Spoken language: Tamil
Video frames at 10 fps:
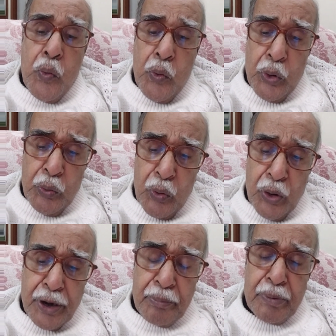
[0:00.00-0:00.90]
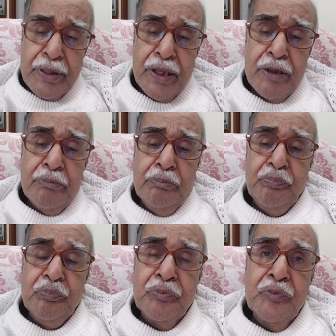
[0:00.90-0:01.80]
ஒரு ஓட்டப்பந்தயம்
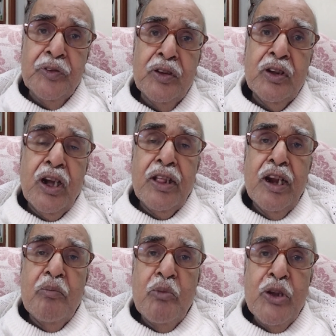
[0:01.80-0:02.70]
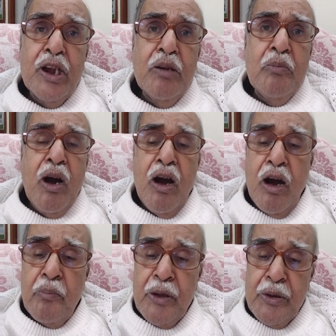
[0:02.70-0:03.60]
அதில் முயலும்
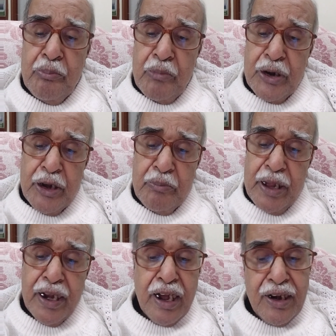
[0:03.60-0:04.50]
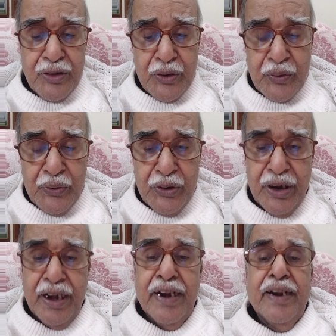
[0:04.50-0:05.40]
ஆமையும் மட்டுமே கலந்து
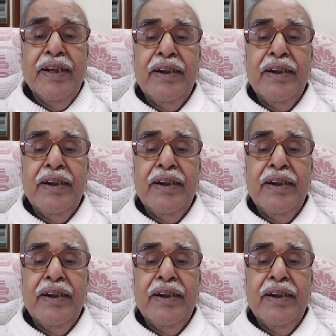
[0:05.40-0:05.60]
கொள்கின்றன